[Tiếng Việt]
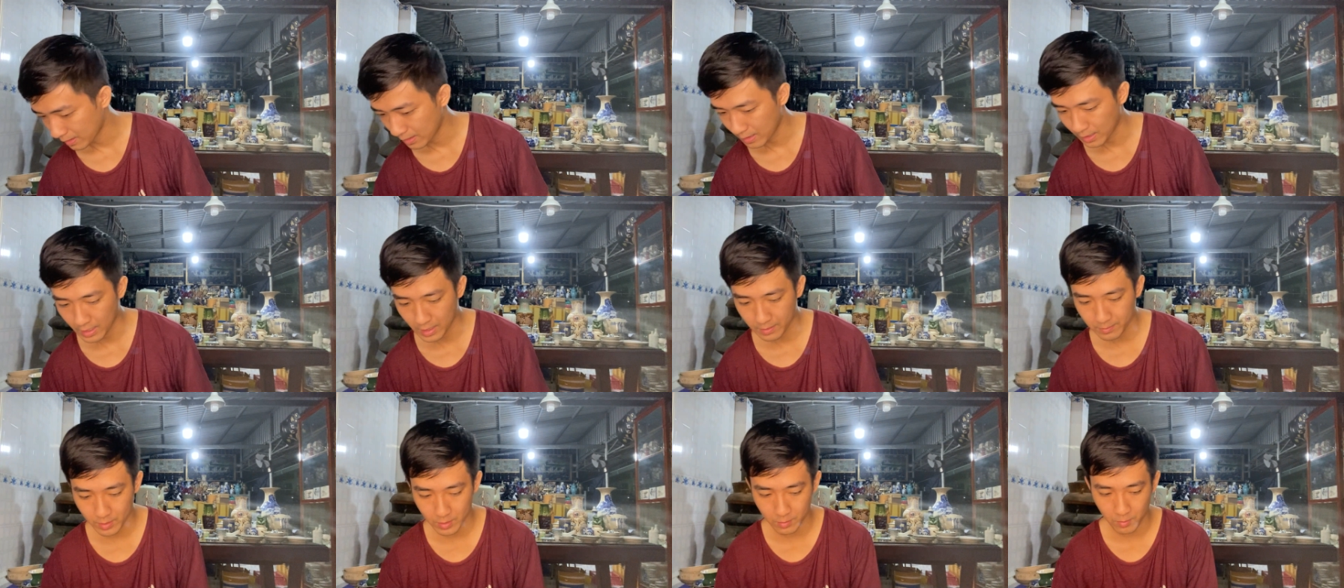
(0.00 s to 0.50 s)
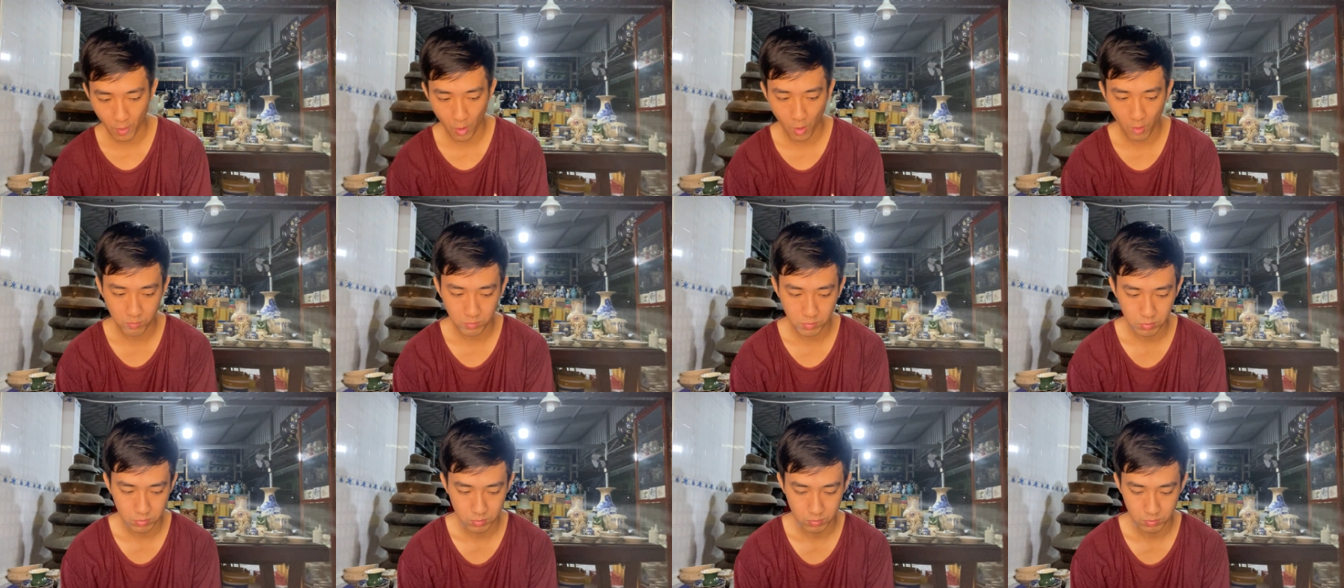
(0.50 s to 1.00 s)

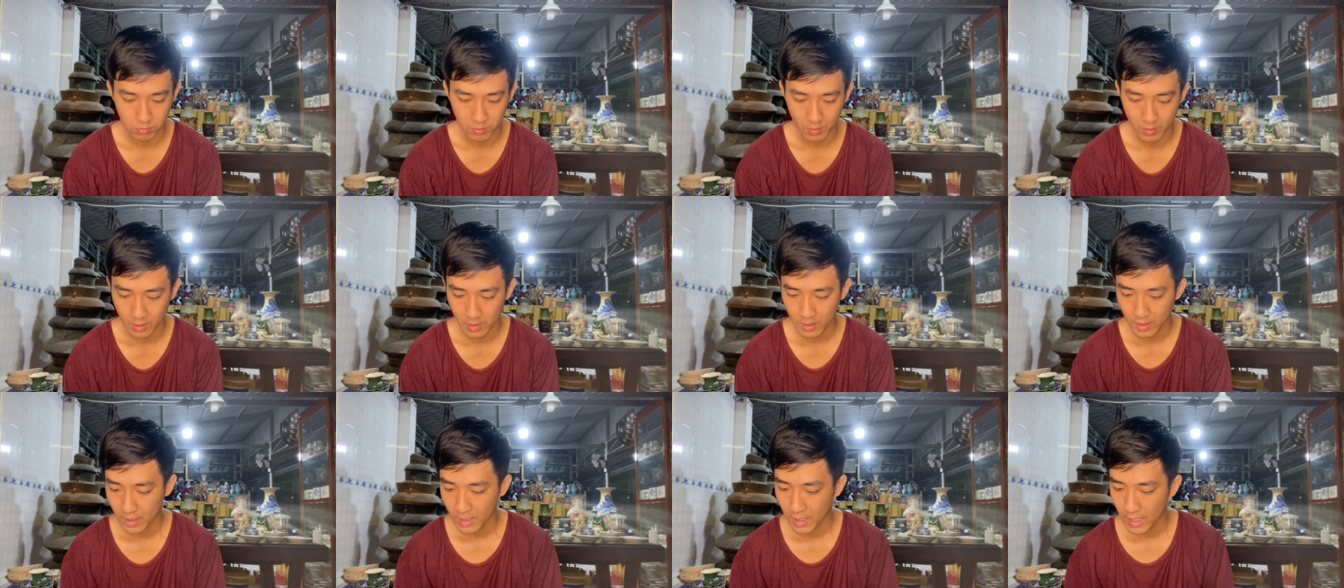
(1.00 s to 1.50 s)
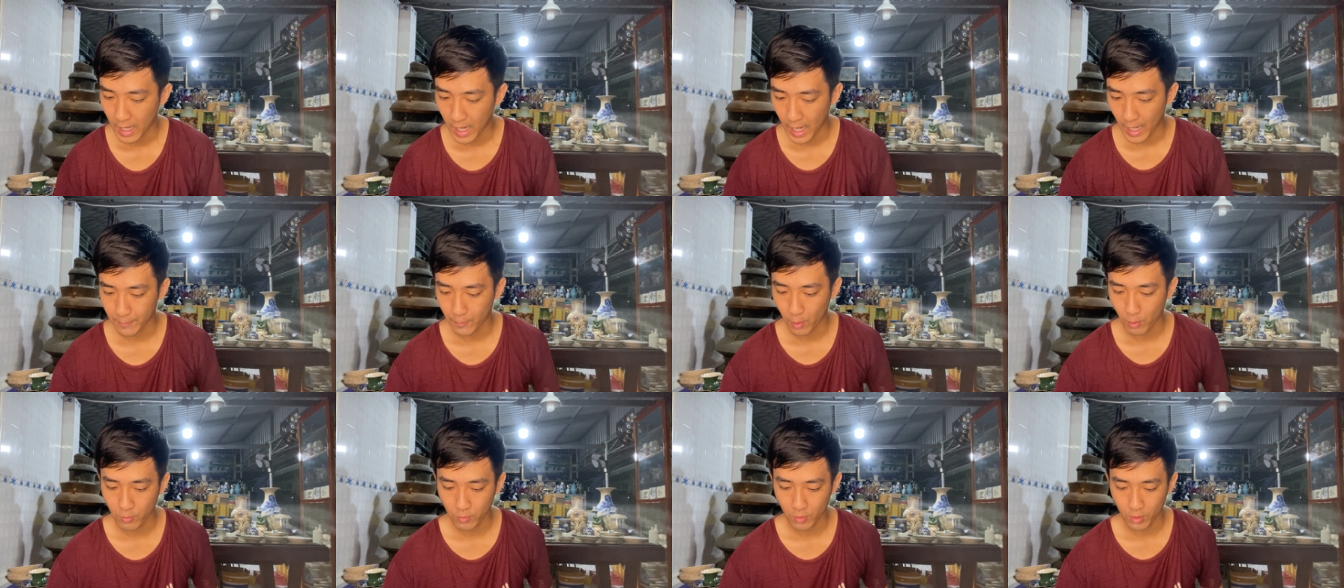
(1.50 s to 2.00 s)
24
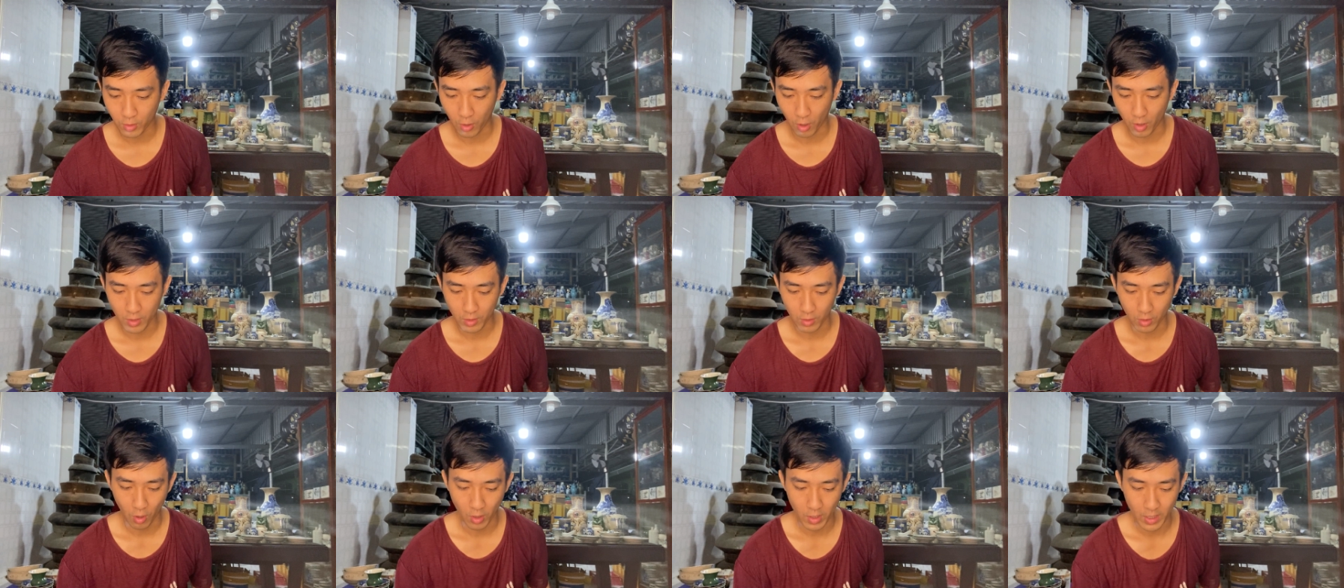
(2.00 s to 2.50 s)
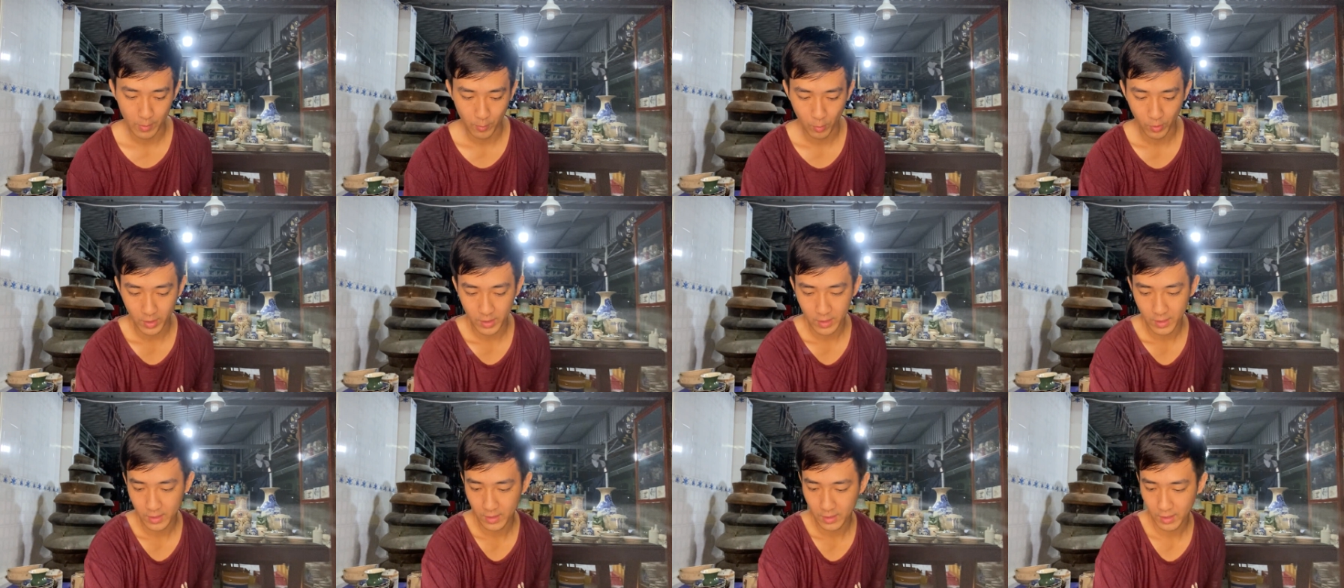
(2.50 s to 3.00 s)
24 người gọi gọi là một
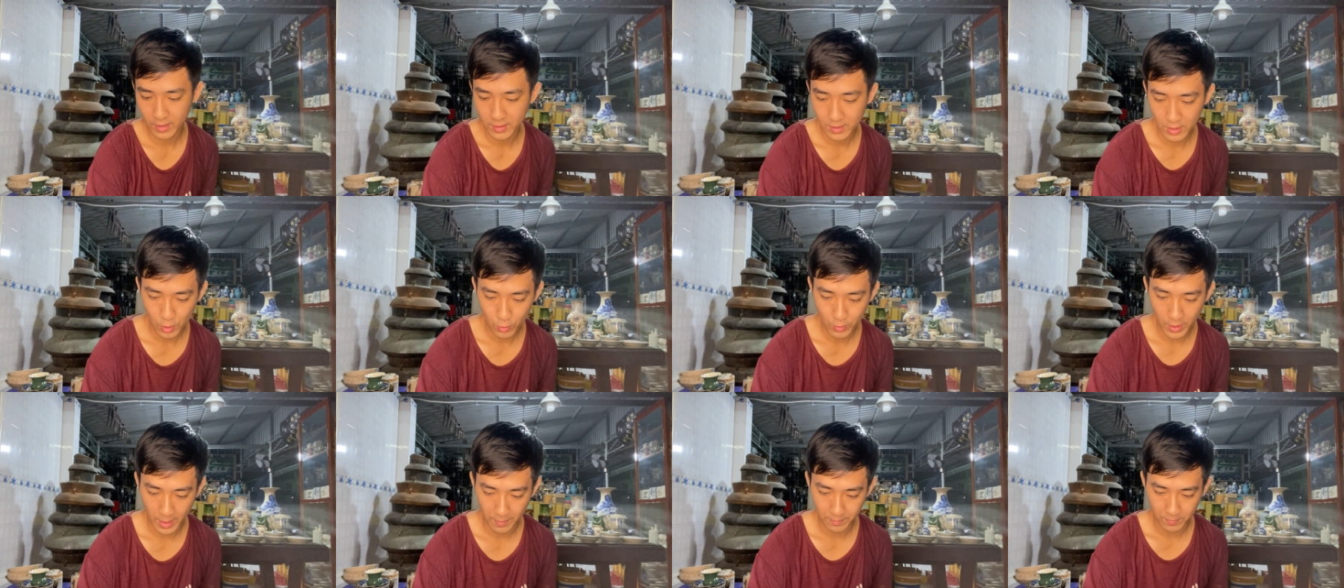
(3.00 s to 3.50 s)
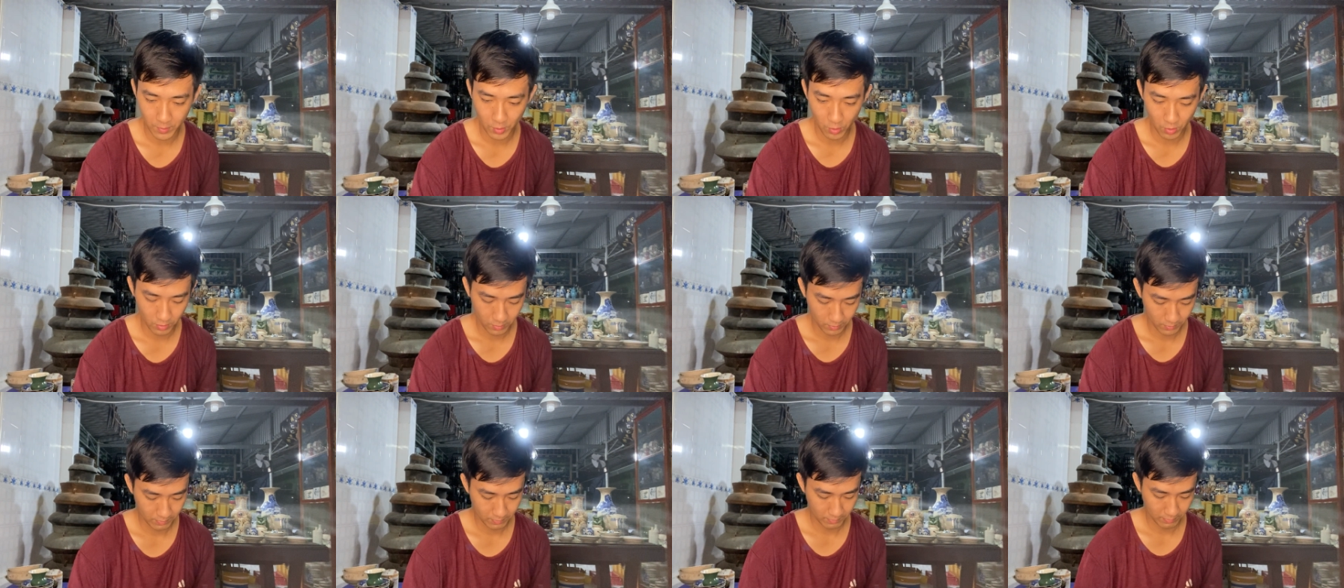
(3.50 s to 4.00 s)
cái, cái cái siêu đẹp
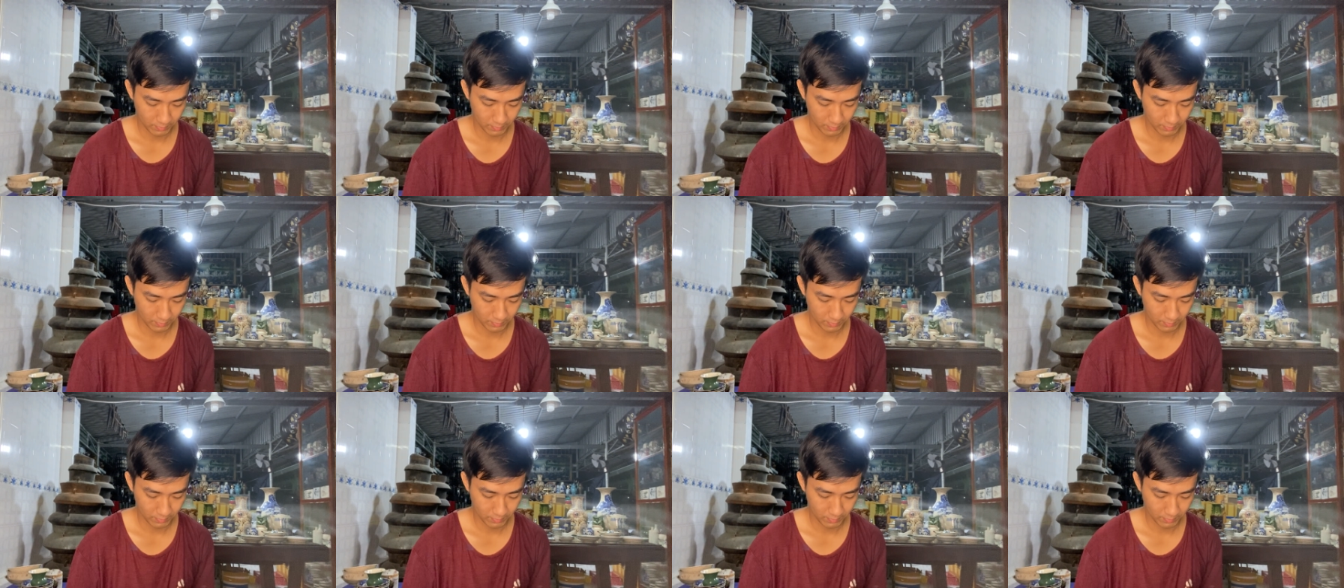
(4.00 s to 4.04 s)
luôn